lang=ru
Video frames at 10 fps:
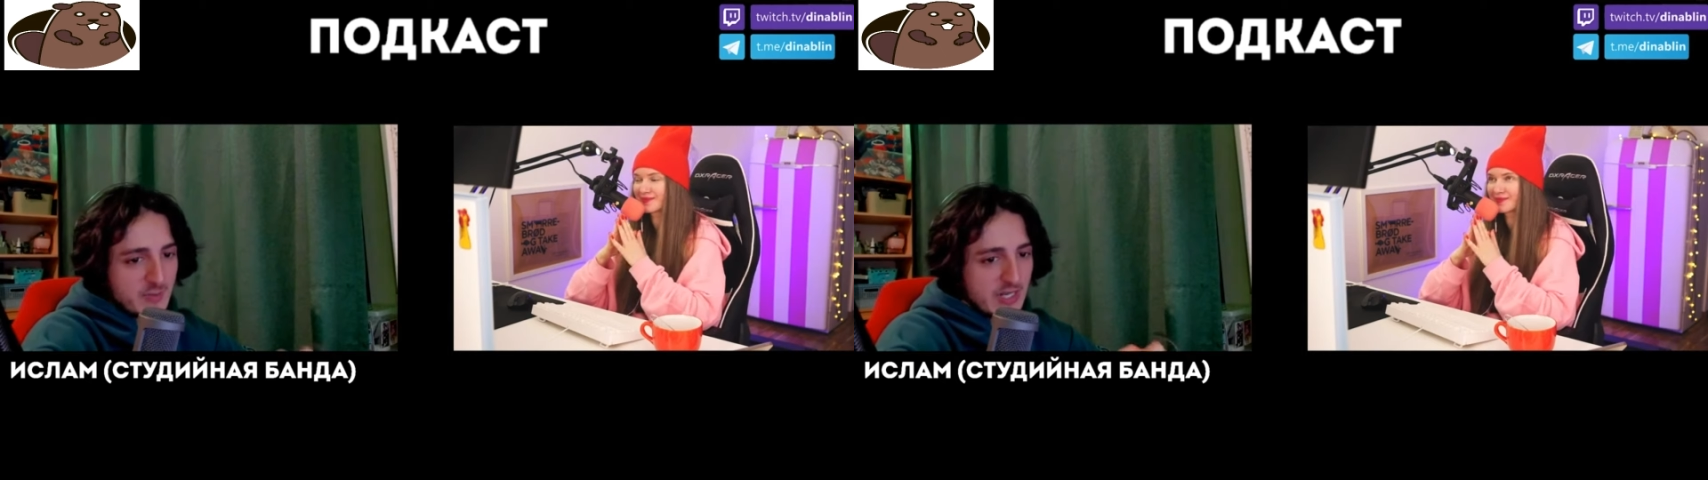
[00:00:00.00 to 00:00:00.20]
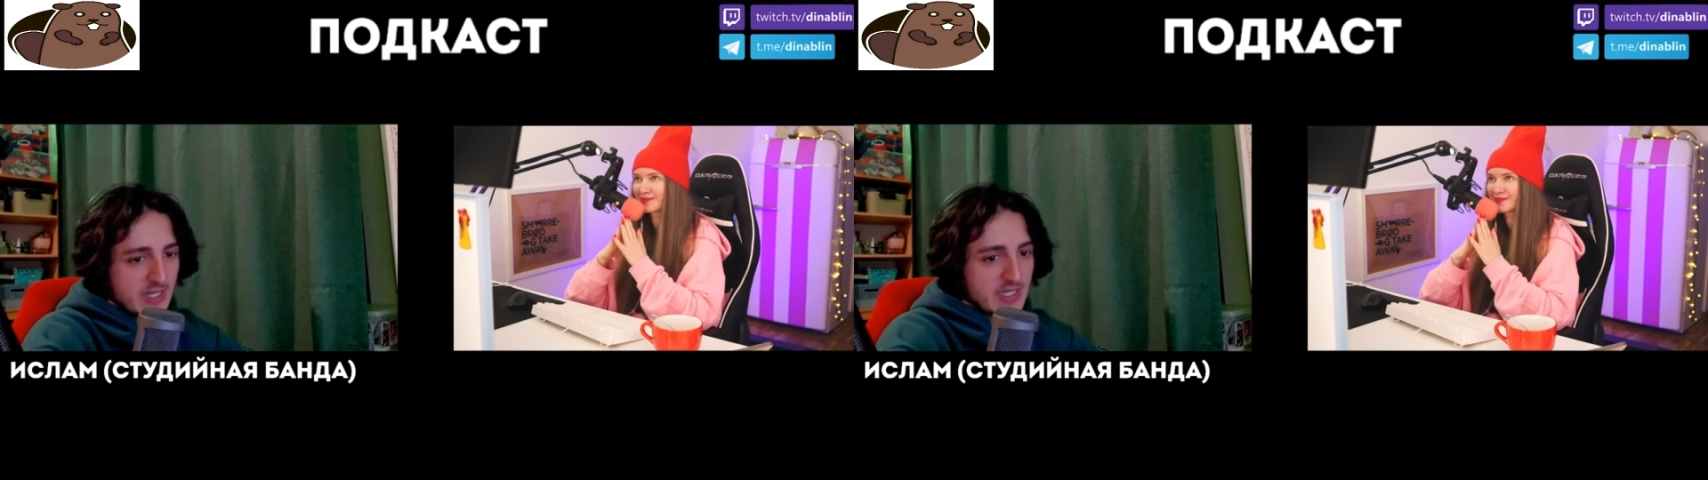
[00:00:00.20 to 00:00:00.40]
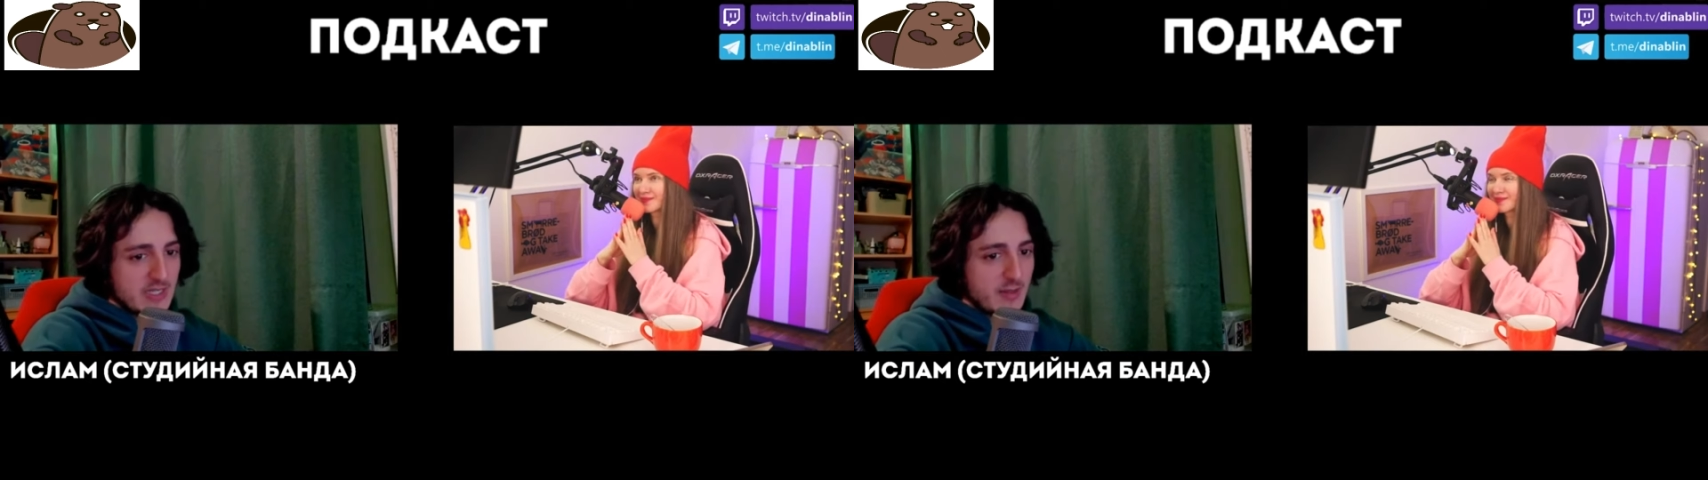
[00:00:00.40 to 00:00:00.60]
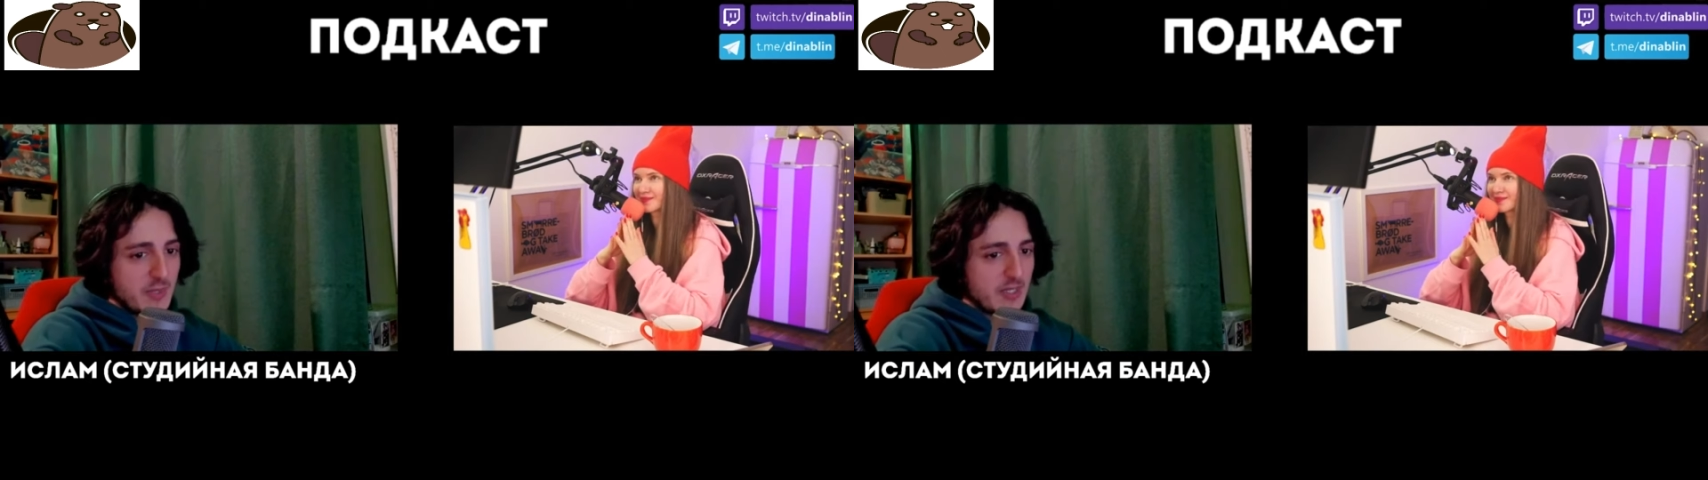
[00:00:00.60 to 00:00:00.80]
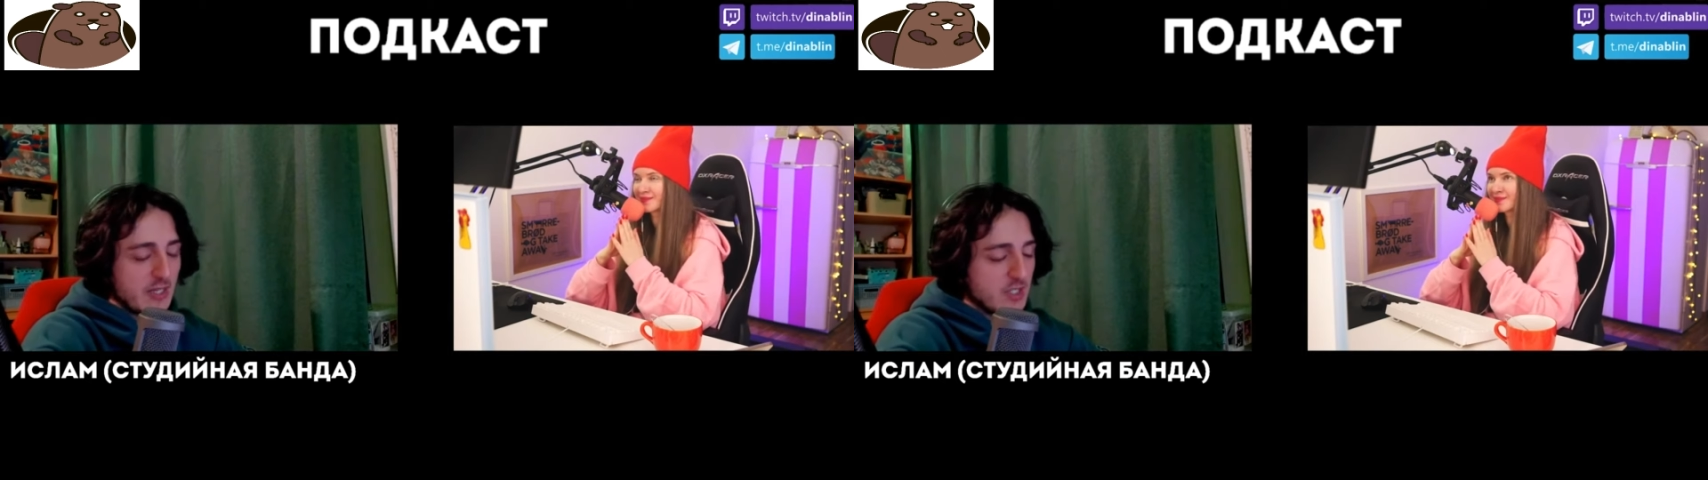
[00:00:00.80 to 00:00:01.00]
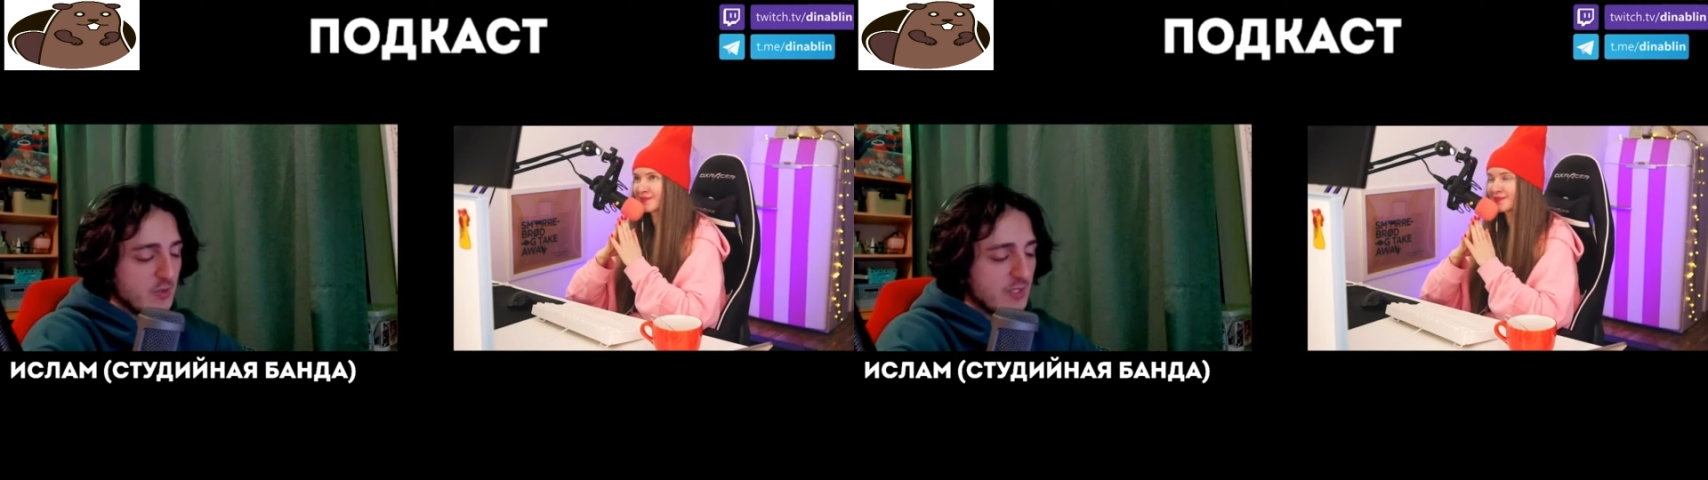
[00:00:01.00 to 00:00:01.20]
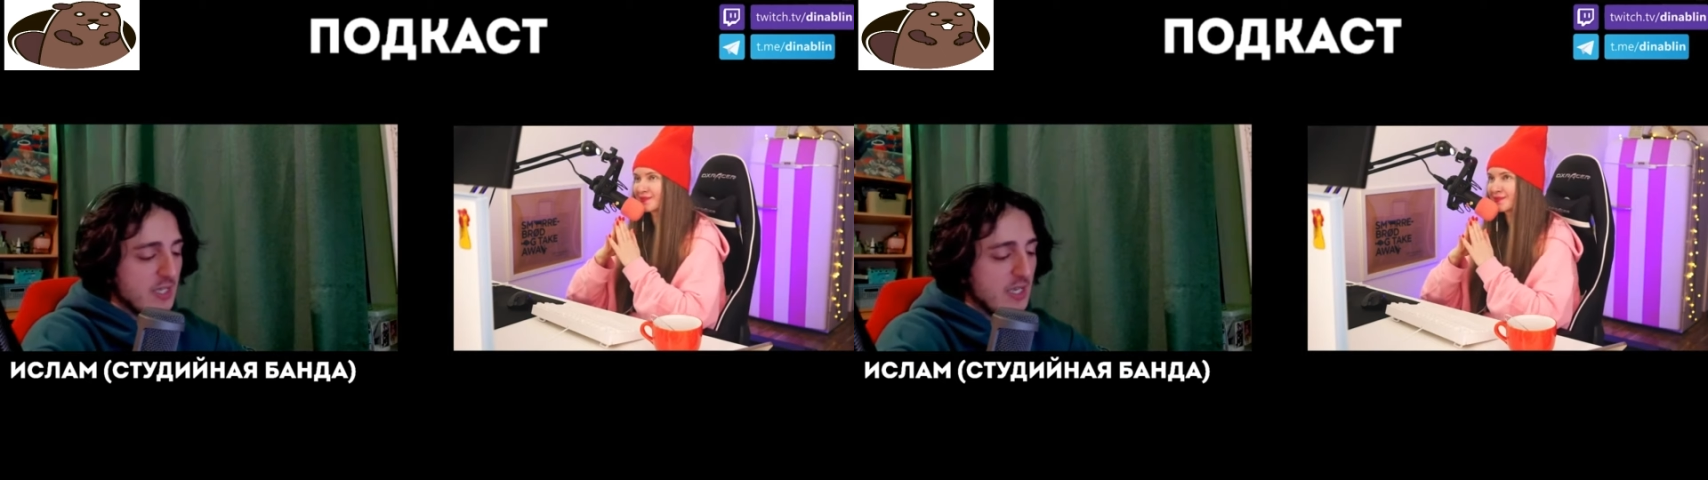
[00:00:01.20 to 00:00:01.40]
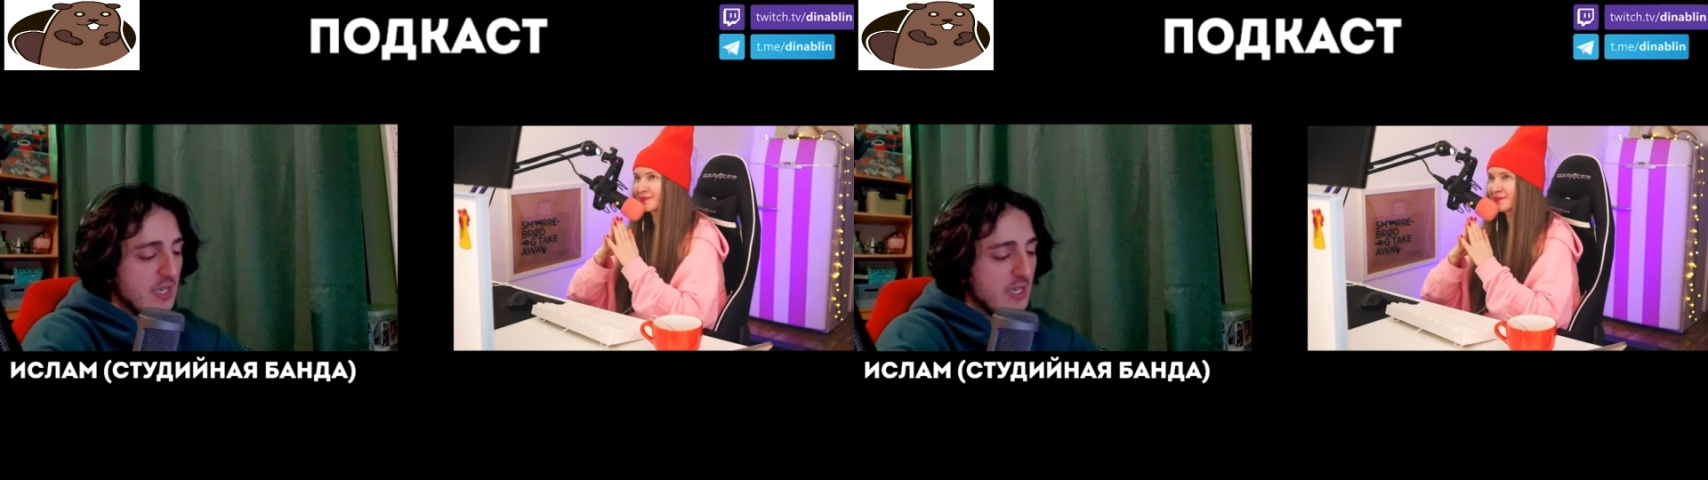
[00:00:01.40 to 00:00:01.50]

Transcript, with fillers: собираетесь себя прокачивать,